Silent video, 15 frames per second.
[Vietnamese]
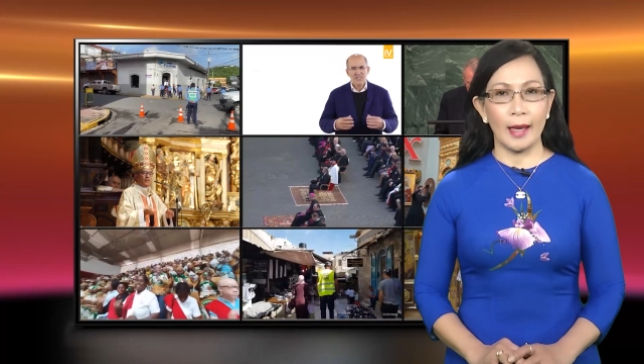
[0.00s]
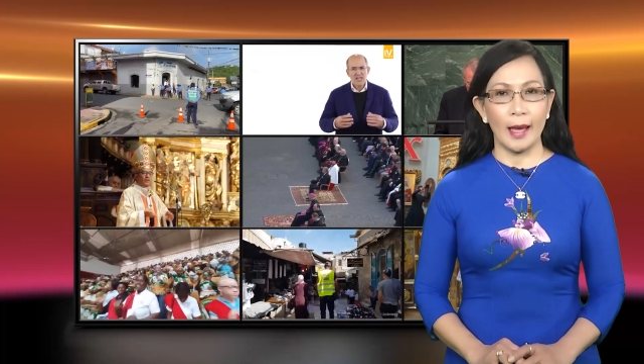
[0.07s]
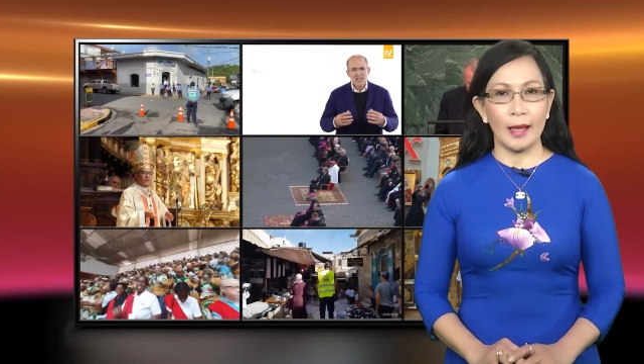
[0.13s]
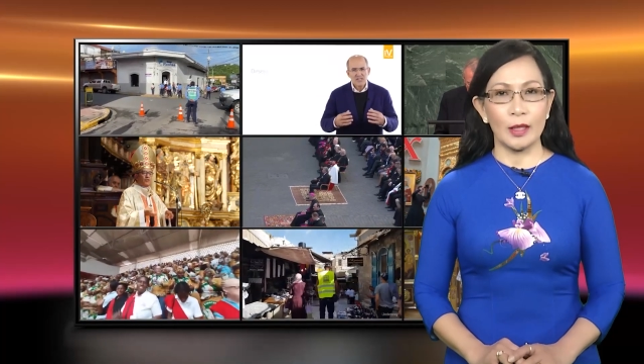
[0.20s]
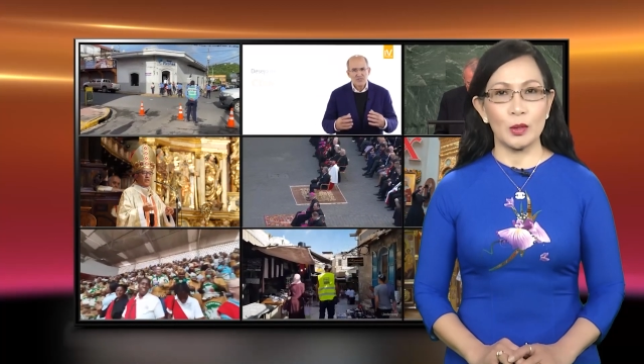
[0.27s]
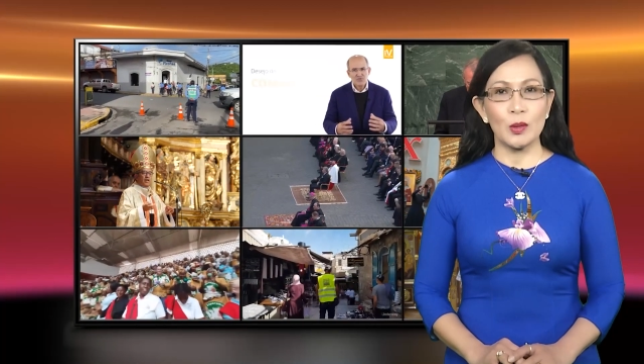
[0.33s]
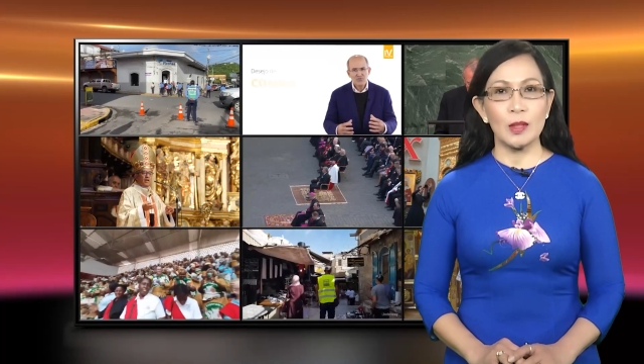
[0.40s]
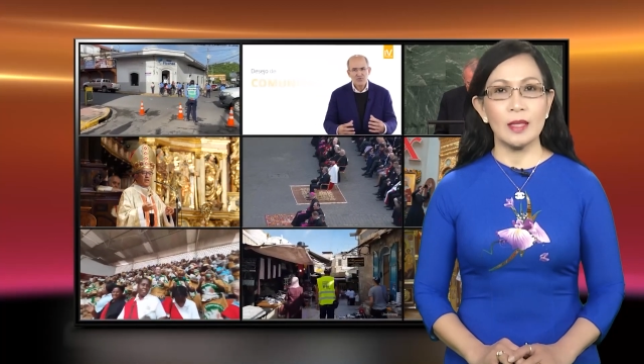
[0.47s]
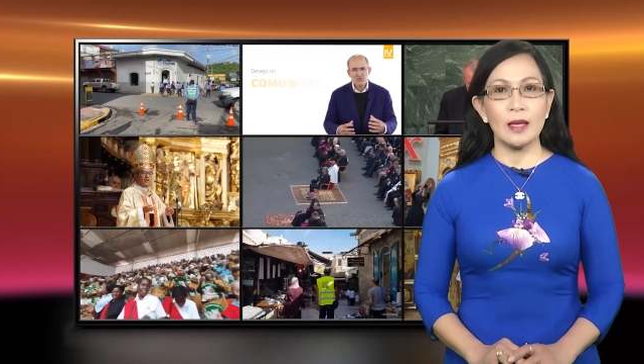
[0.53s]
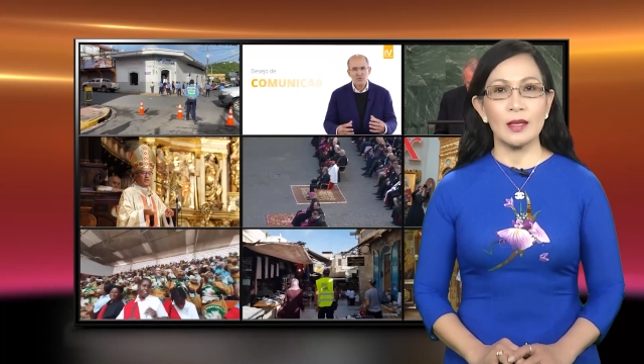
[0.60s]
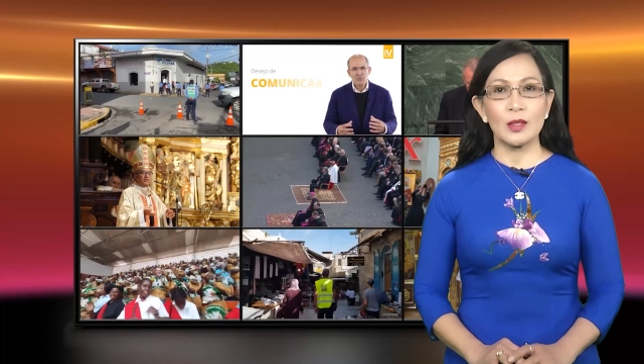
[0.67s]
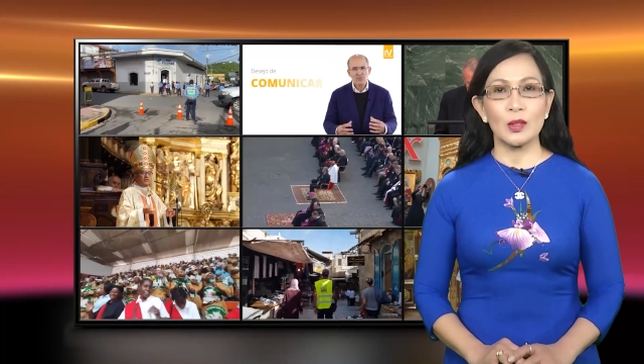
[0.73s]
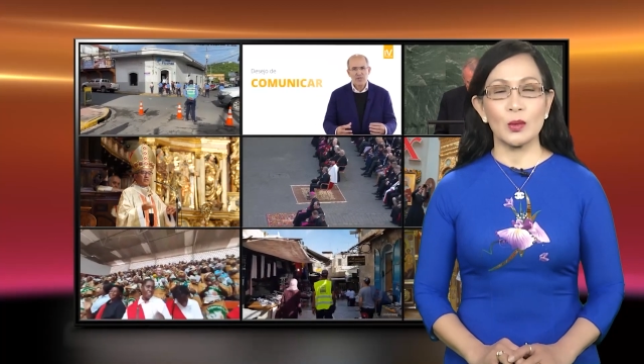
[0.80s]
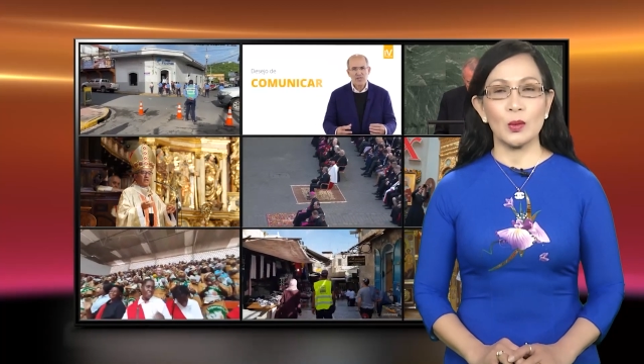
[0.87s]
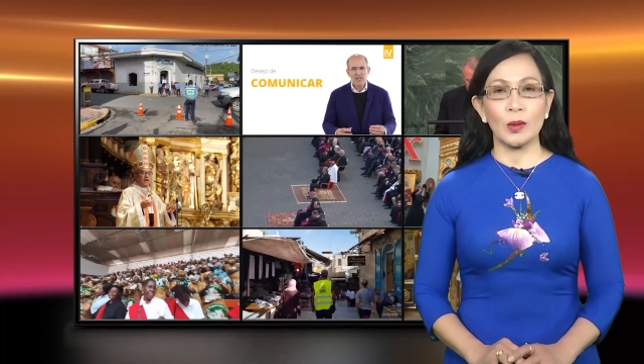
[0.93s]
khen Chúa
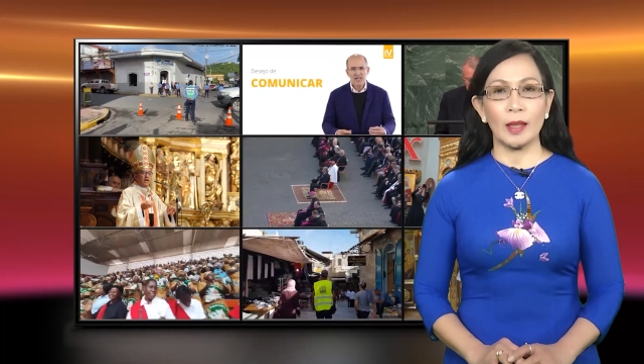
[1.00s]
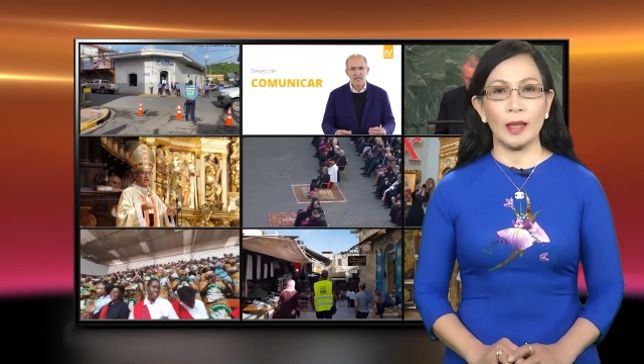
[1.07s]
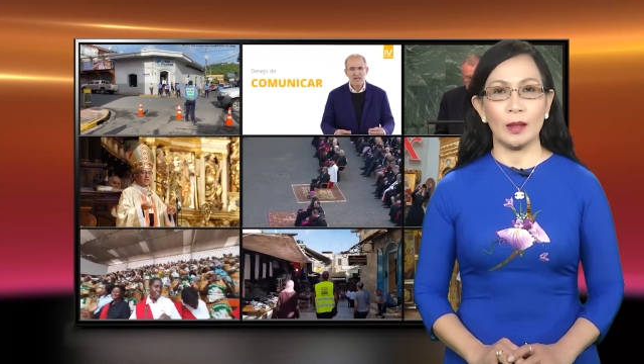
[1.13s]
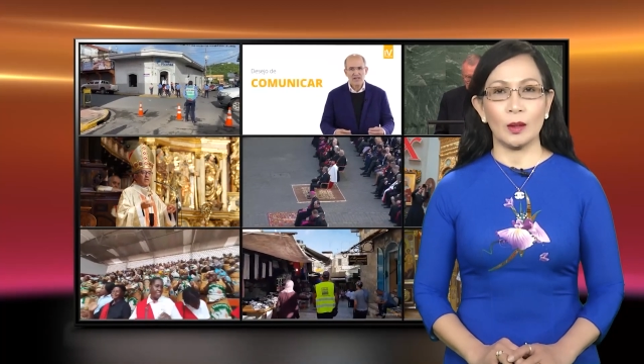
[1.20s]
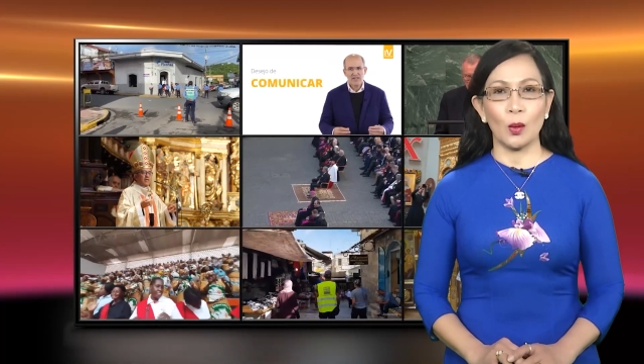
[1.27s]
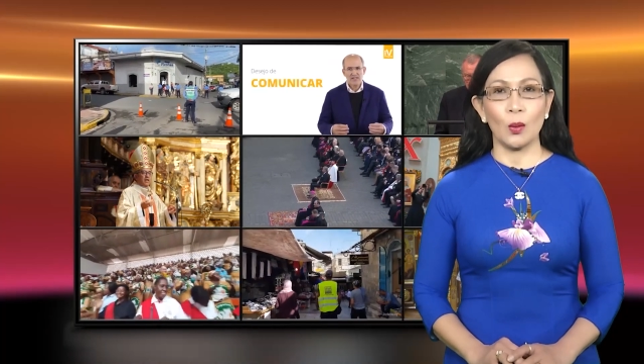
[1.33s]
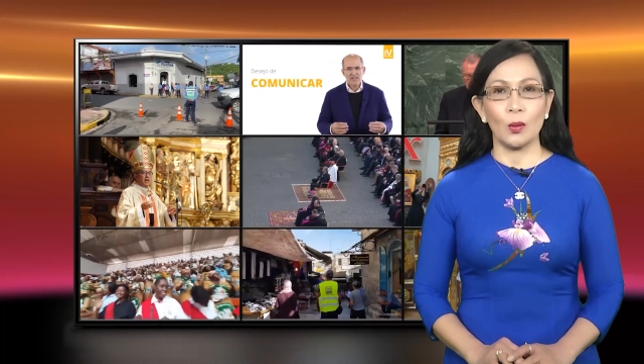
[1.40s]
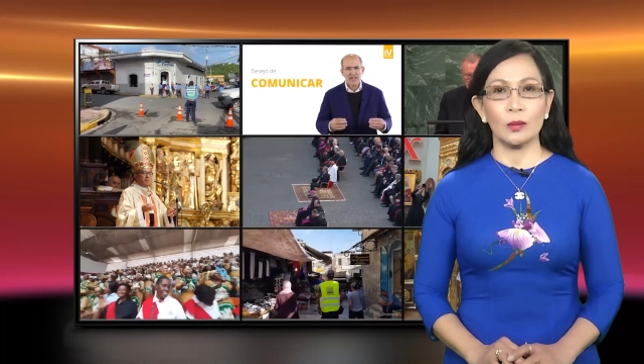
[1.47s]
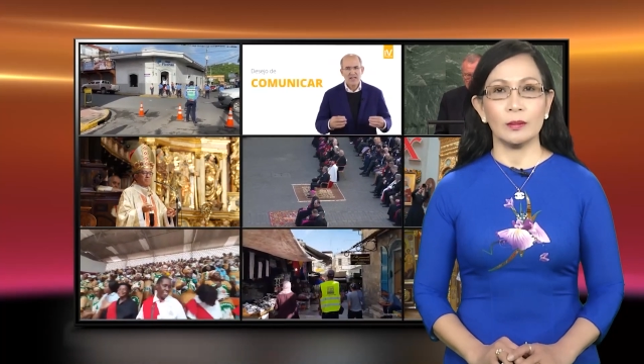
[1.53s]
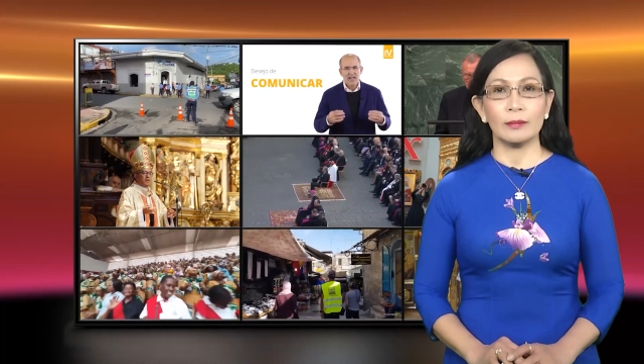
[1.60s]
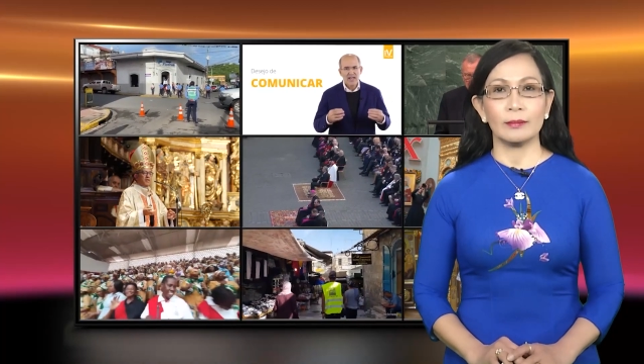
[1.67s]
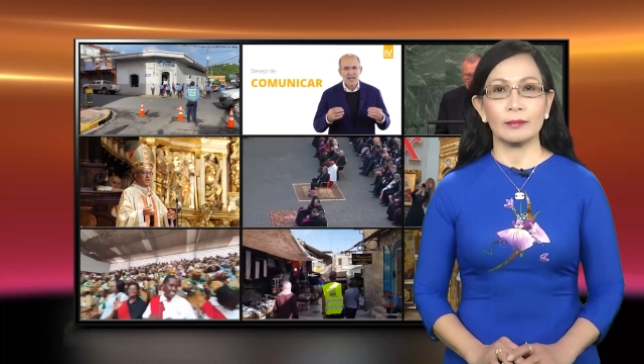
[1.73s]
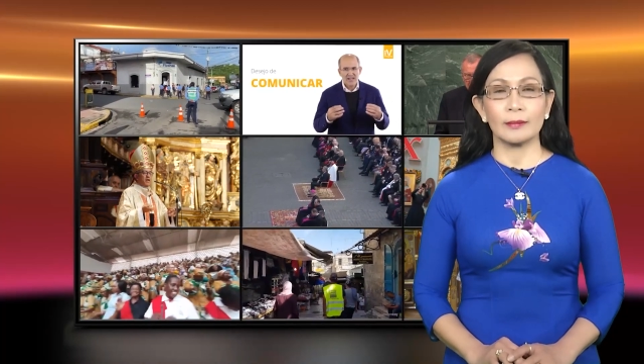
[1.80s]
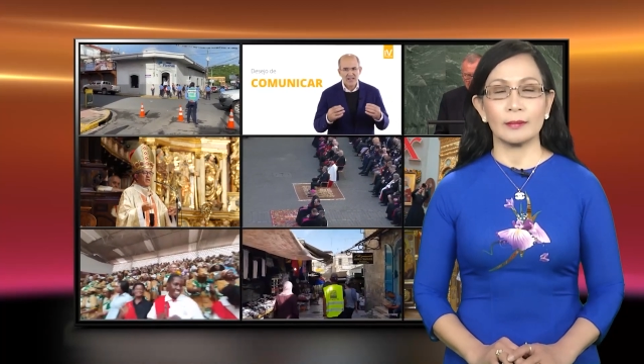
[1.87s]
Giêsu Kitô.